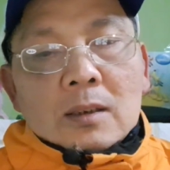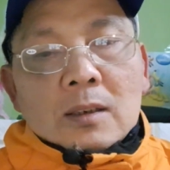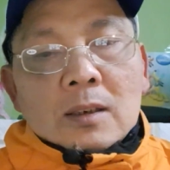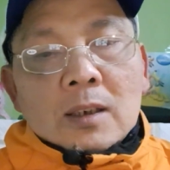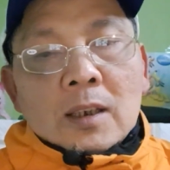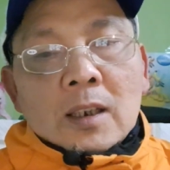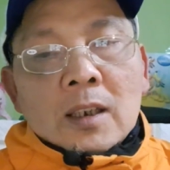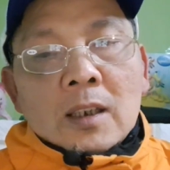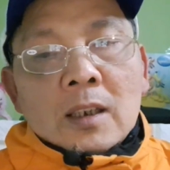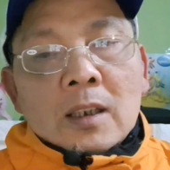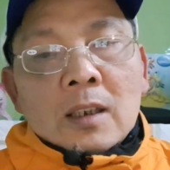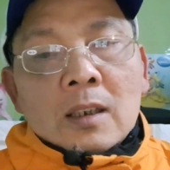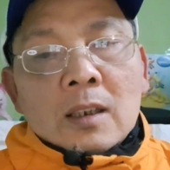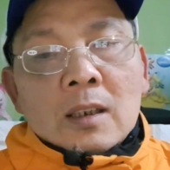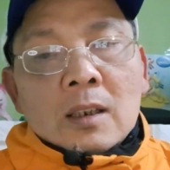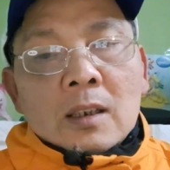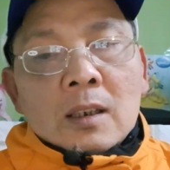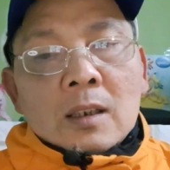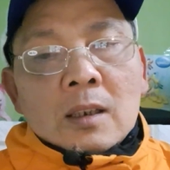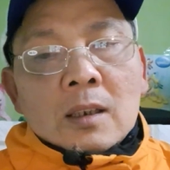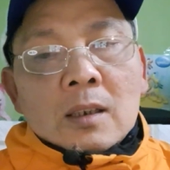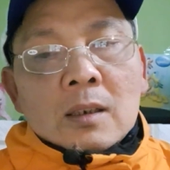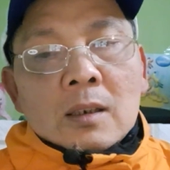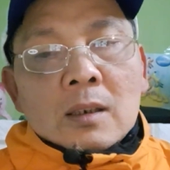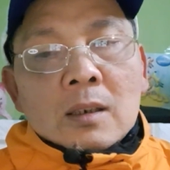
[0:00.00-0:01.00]
thì
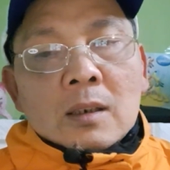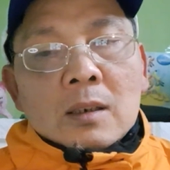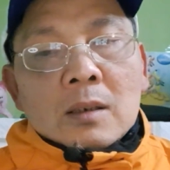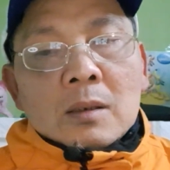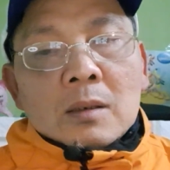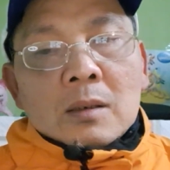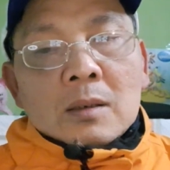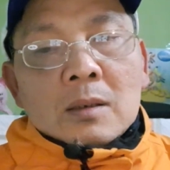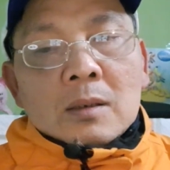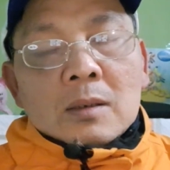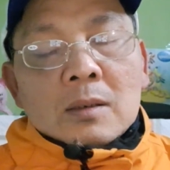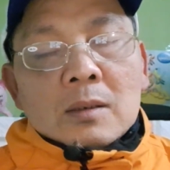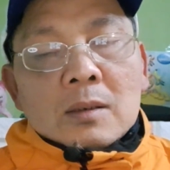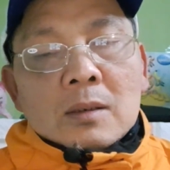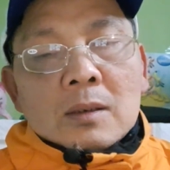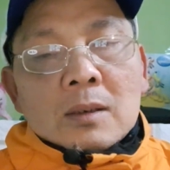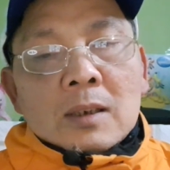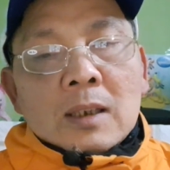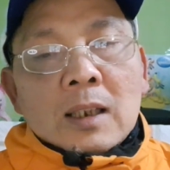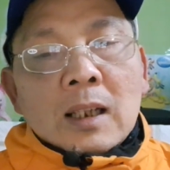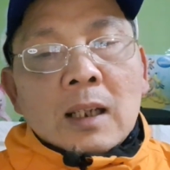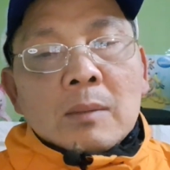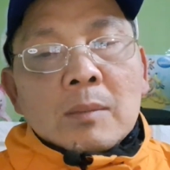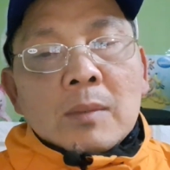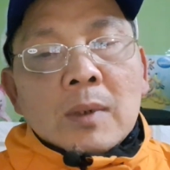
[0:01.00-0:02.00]
ờ,
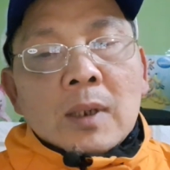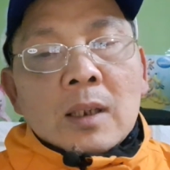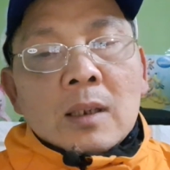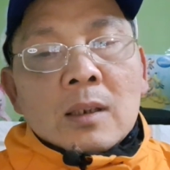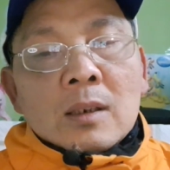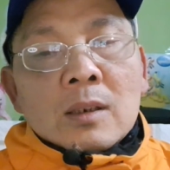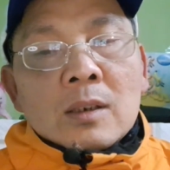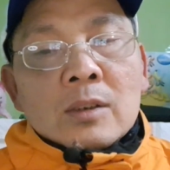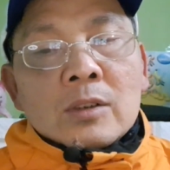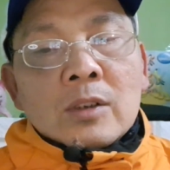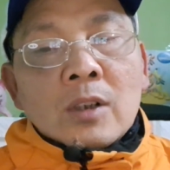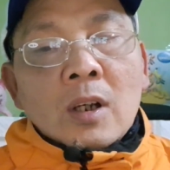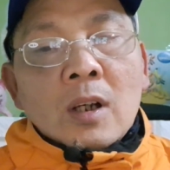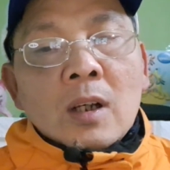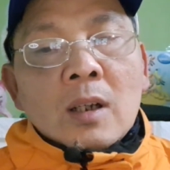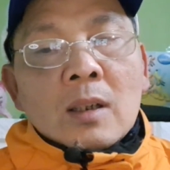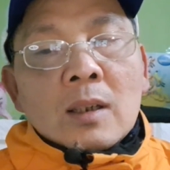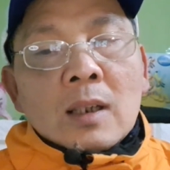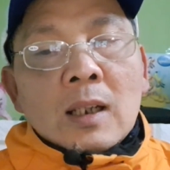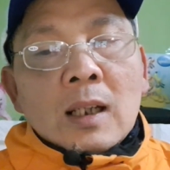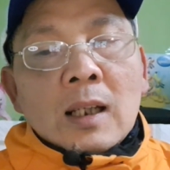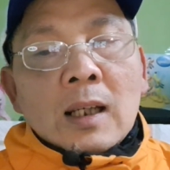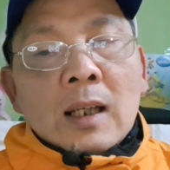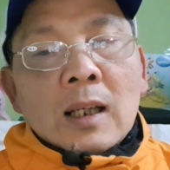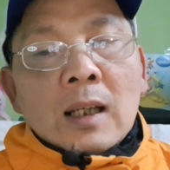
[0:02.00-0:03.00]
cái mà lựa chọn
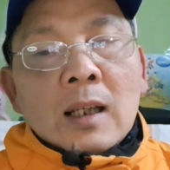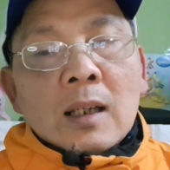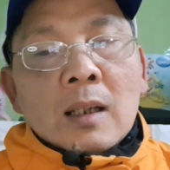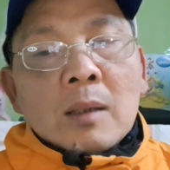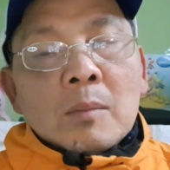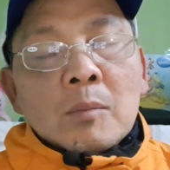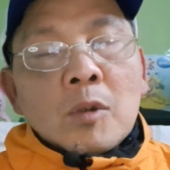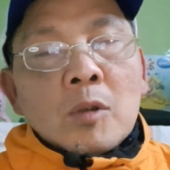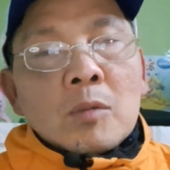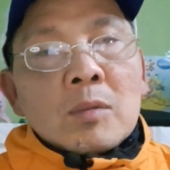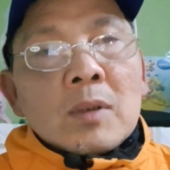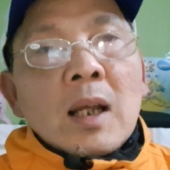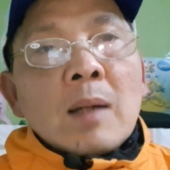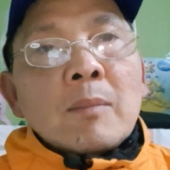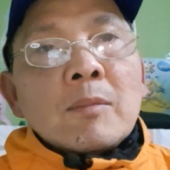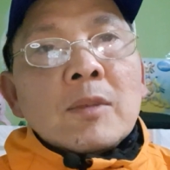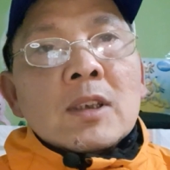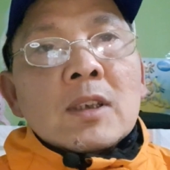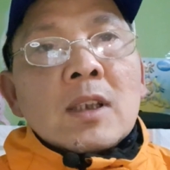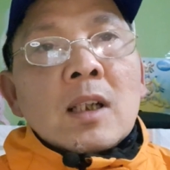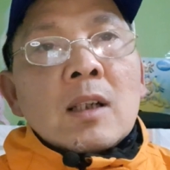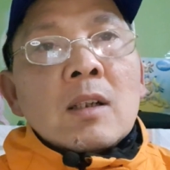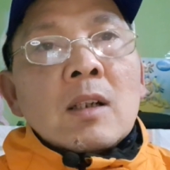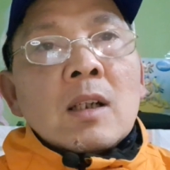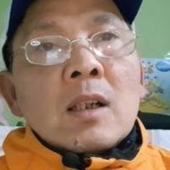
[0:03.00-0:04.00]
là một năm
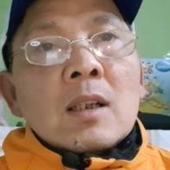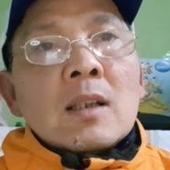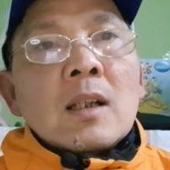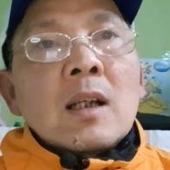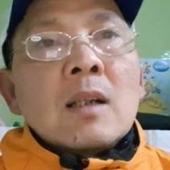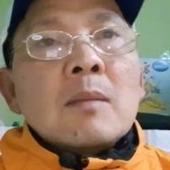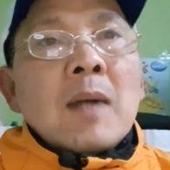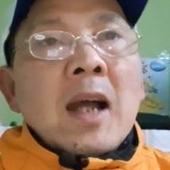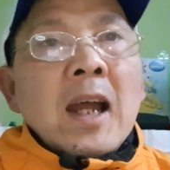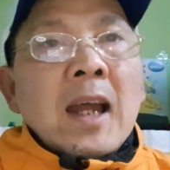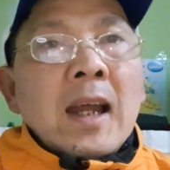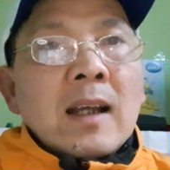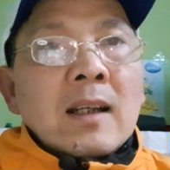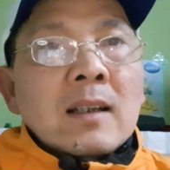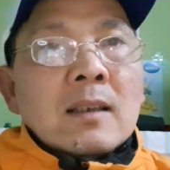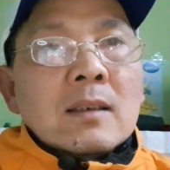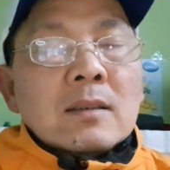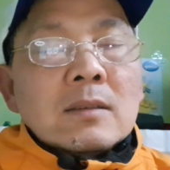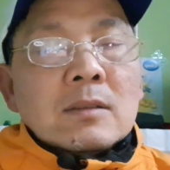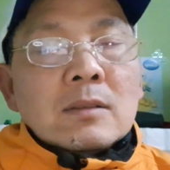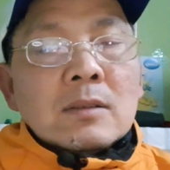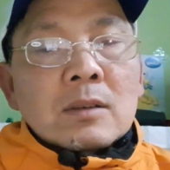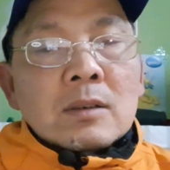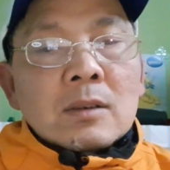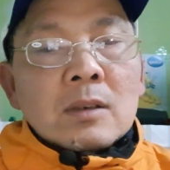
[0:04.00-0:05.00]
người ta gọi là cơ bản
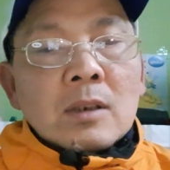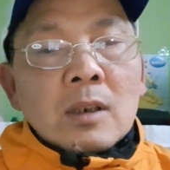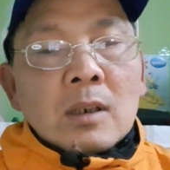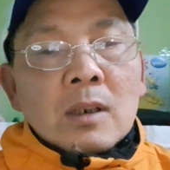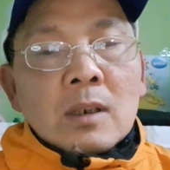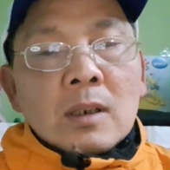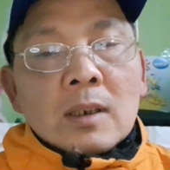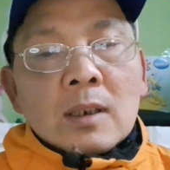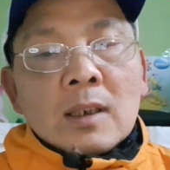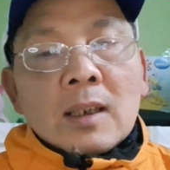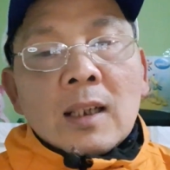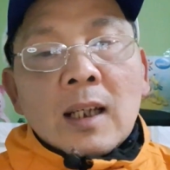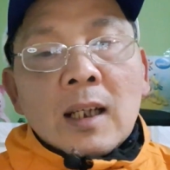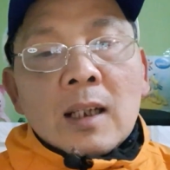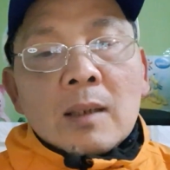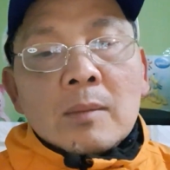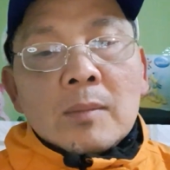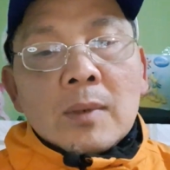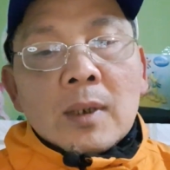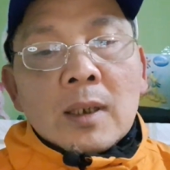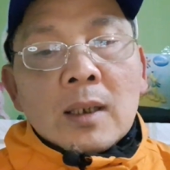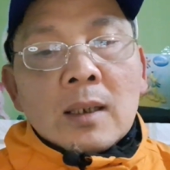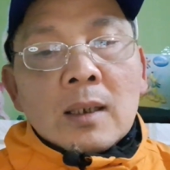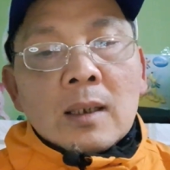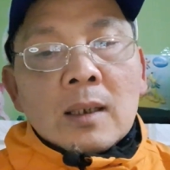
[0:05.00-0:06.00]
còn cái
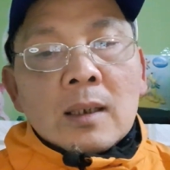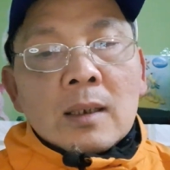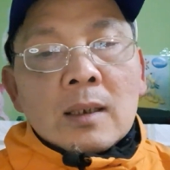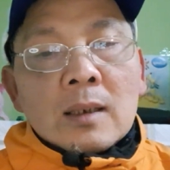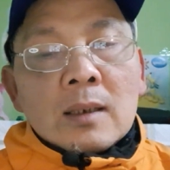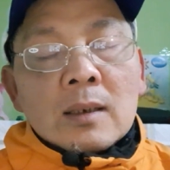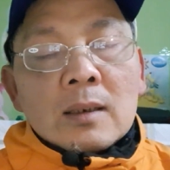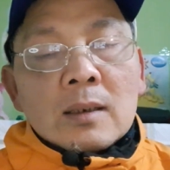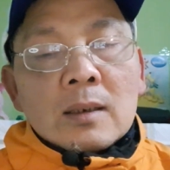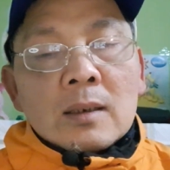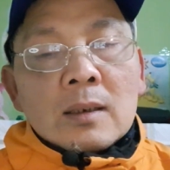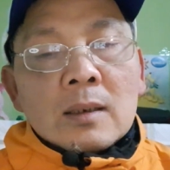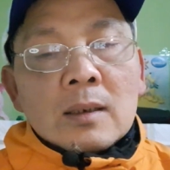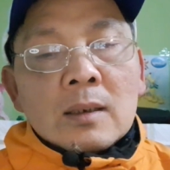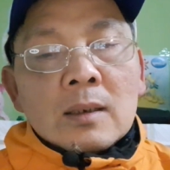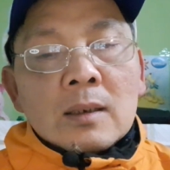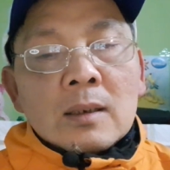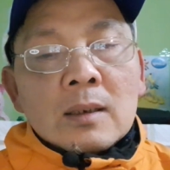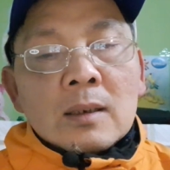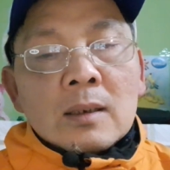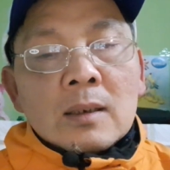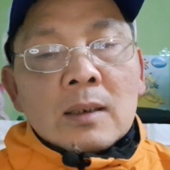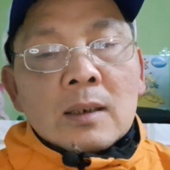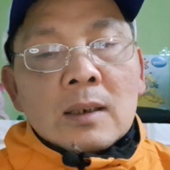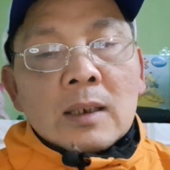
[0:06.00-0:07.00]
mà
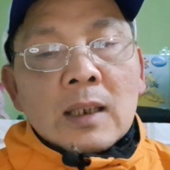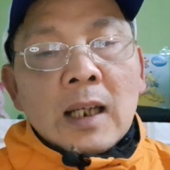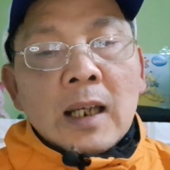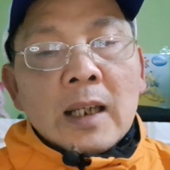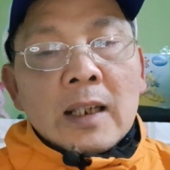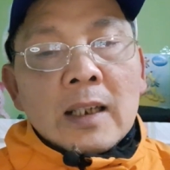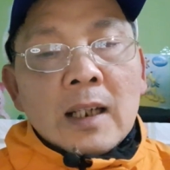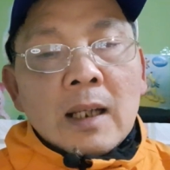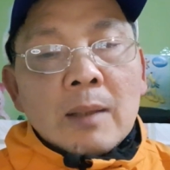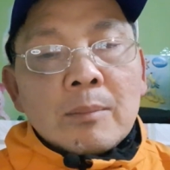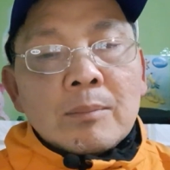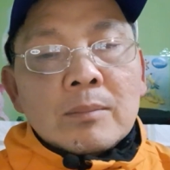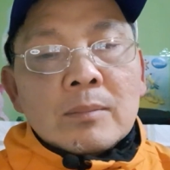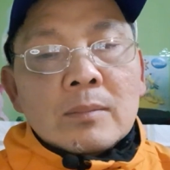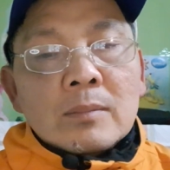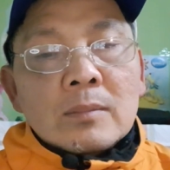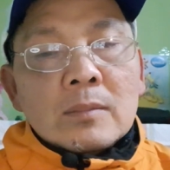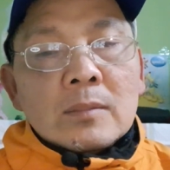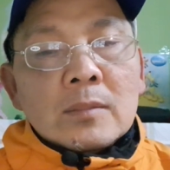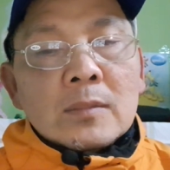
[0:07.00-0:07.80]
à, hai năm